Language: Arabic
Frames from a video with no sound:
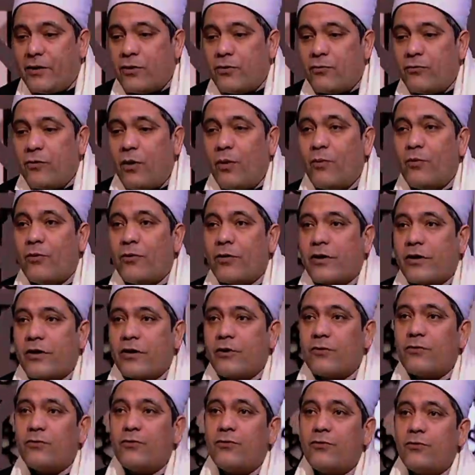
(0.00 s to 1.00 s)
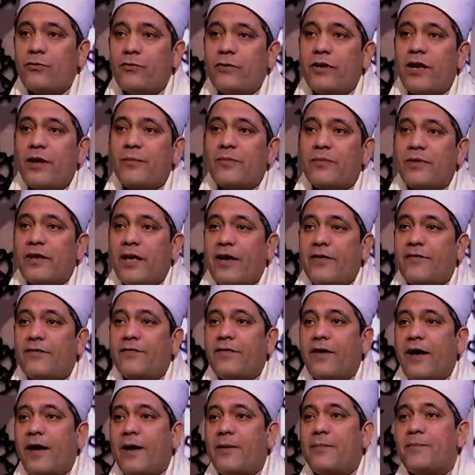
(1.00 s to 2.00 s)
ومنكره لم
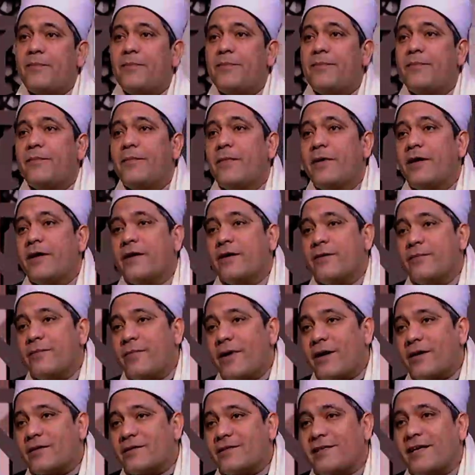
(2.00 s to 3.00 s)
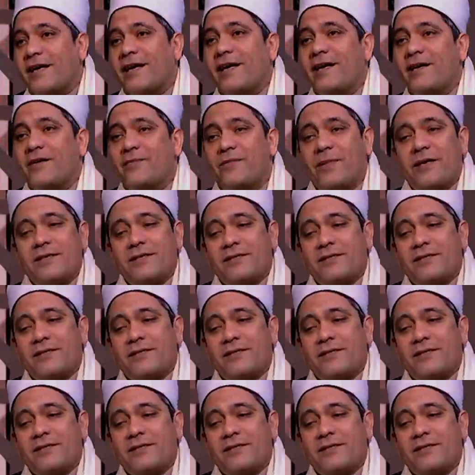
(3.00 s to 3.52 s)
يفهم مغزاه بس